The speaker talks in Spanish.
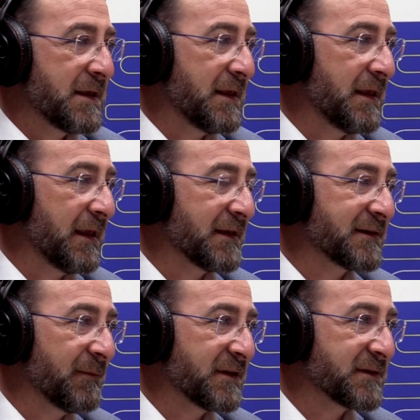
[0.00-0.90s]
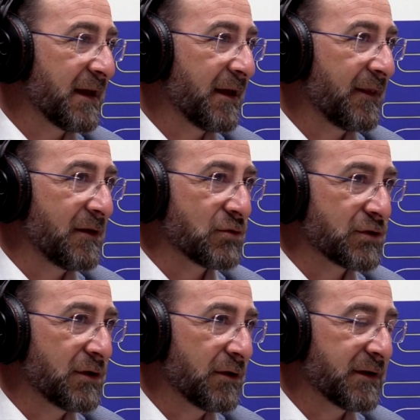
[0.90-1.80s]
Y ese mensaje de
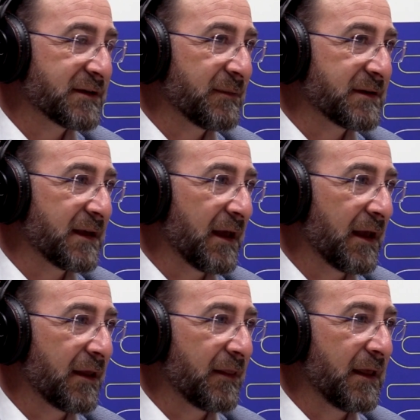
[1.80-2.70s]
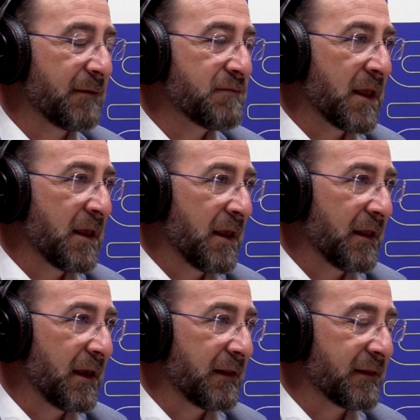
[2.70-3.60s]
ilusión, ese mensaje de
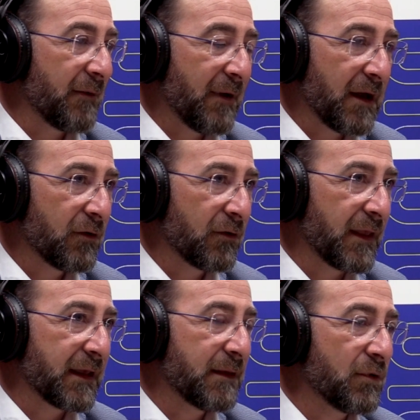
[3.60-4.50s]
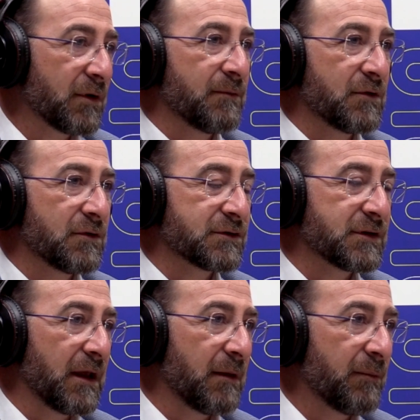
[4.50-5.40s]
eh, trabajo, de equipo que
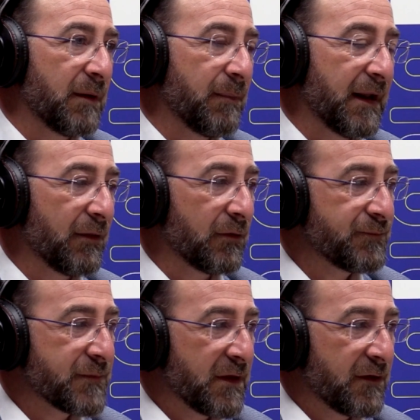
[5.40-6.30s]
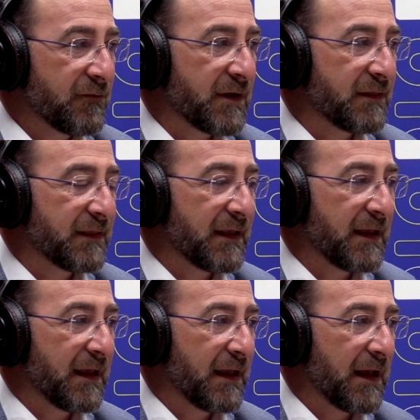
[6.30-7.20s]
hemos eh, preparado
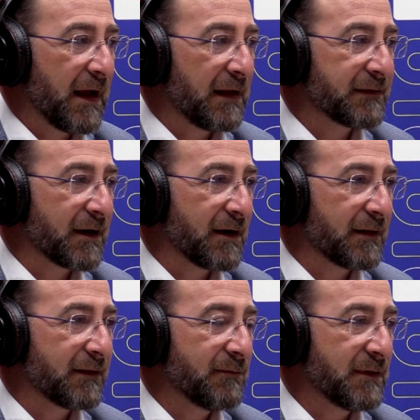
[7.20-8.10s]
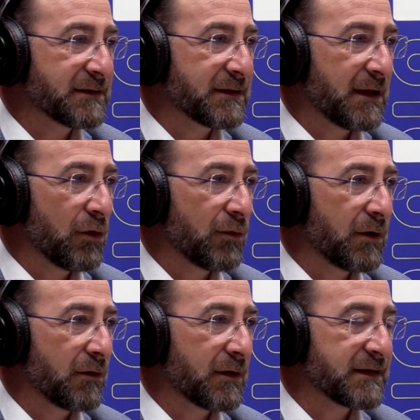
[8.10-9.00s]
frente a alternativas que lo
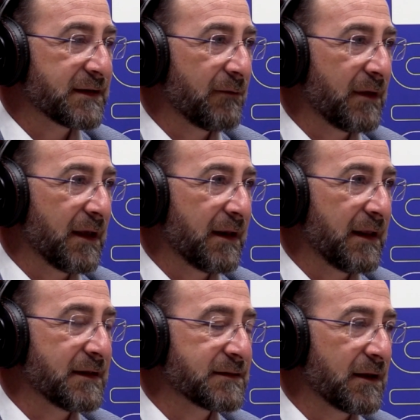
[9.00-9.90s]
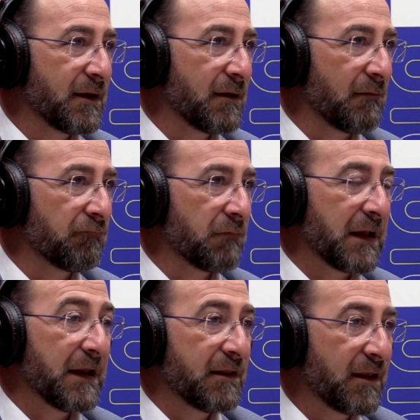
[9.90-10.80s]
único que sabían es eh,
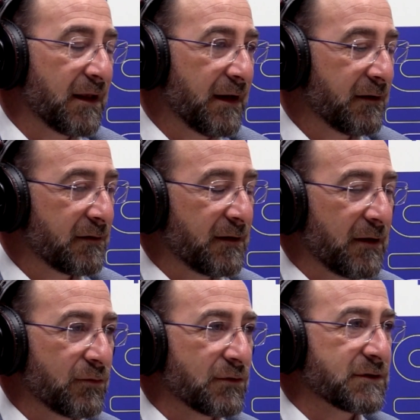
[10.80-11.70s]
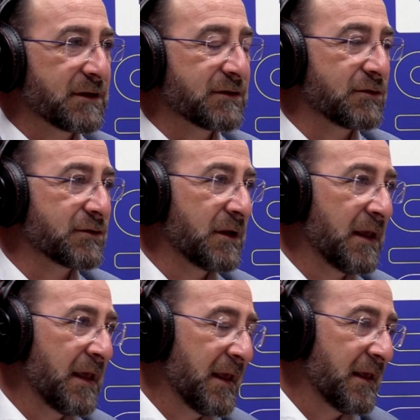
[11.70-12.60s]
criticar, en algunos casos
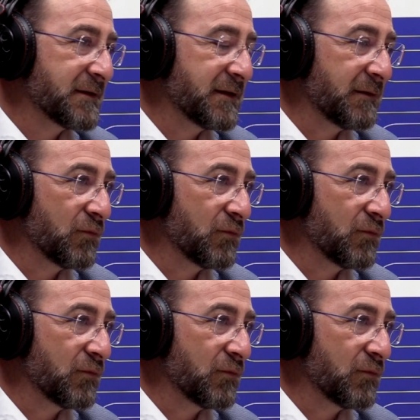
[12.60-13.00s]
sin